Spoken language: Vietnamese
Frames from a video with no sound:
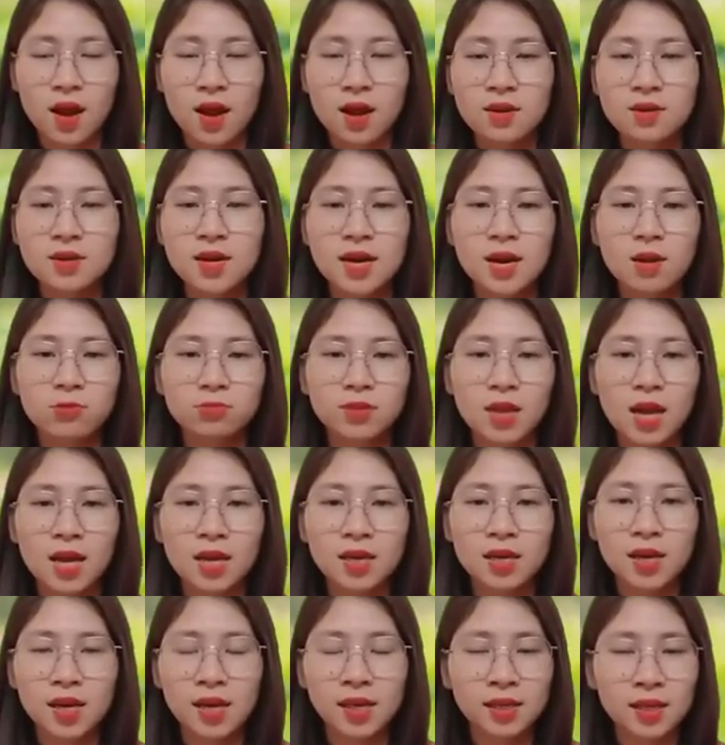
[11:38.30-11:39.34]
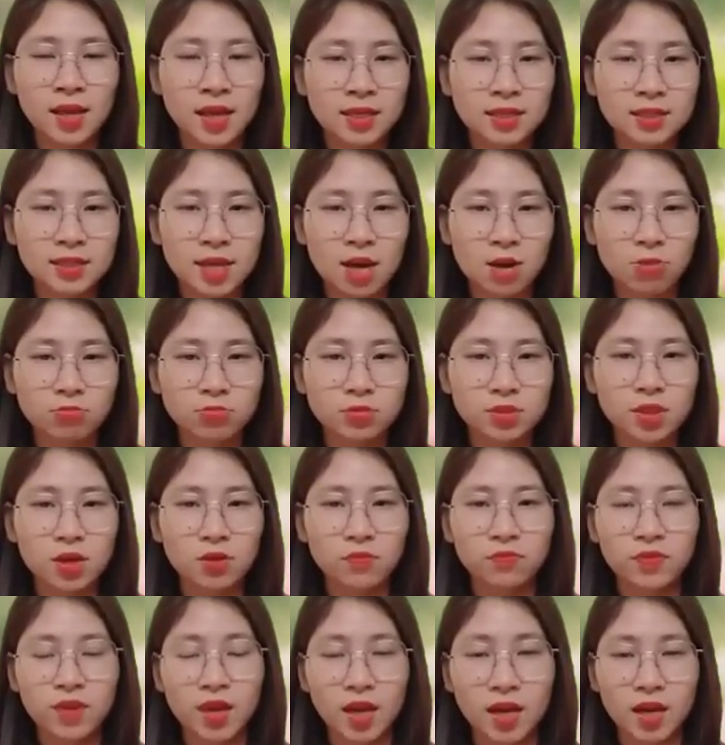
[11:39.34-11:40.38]
Người độc thân nên thận trọng
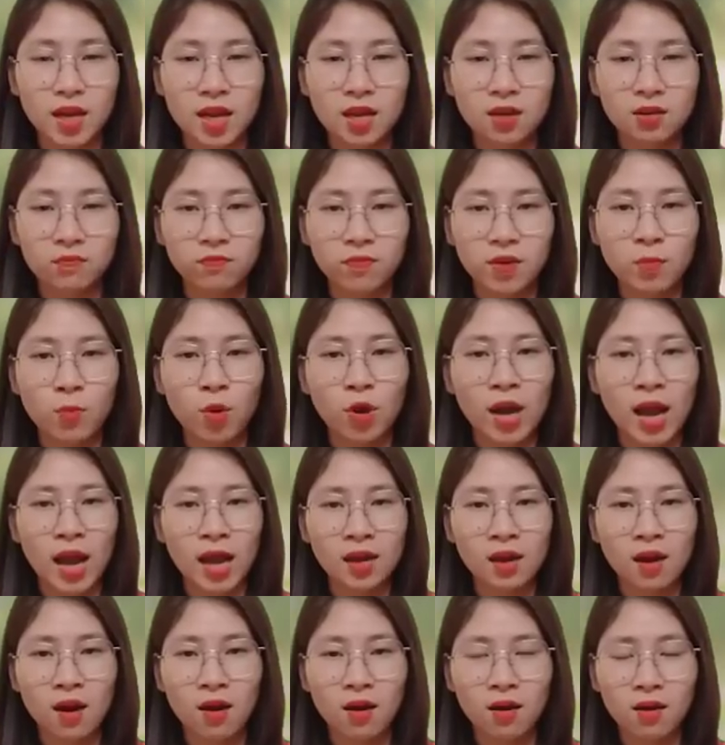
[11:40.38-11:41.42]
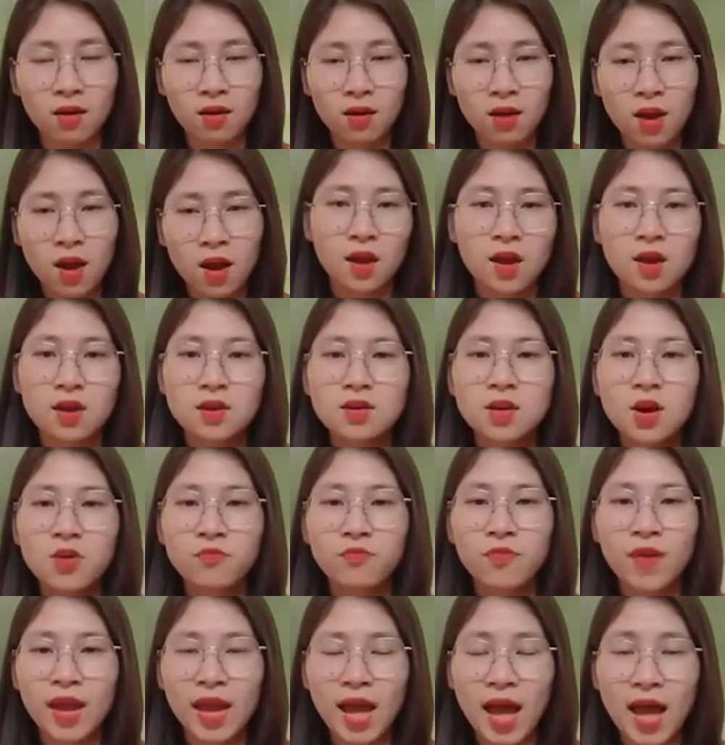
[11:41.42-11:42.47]
trong việc đến với một ai đó.
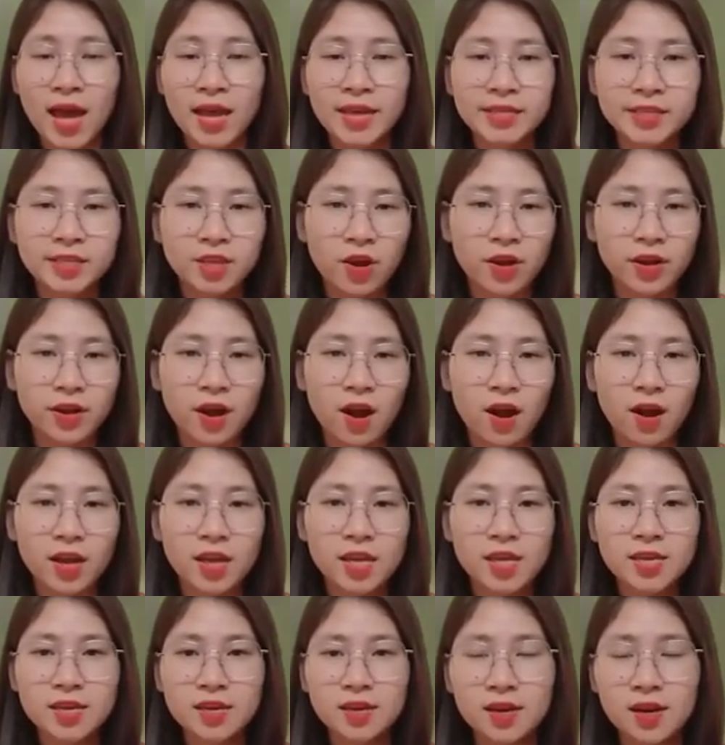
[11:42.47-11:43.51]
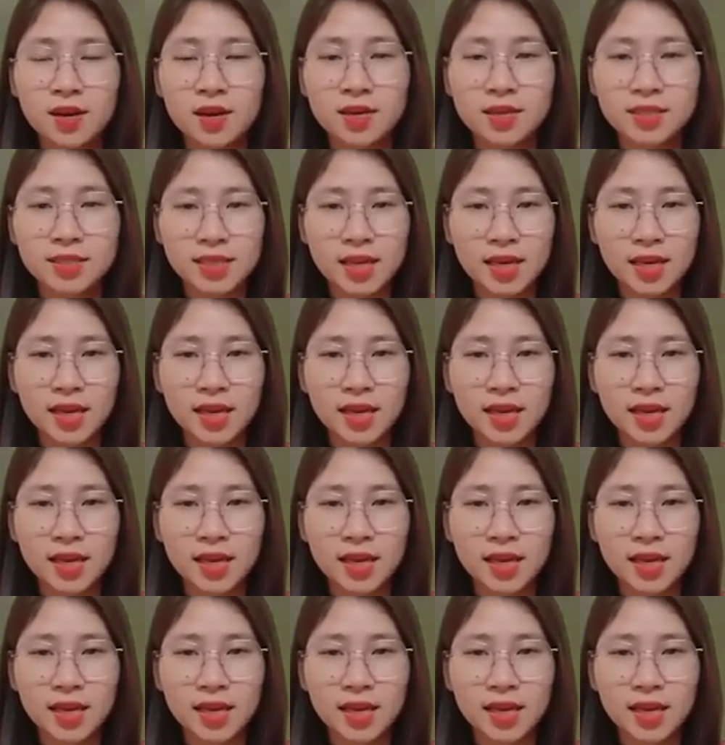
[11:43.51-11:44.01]
Không phải ai giỏi nói những lời dễ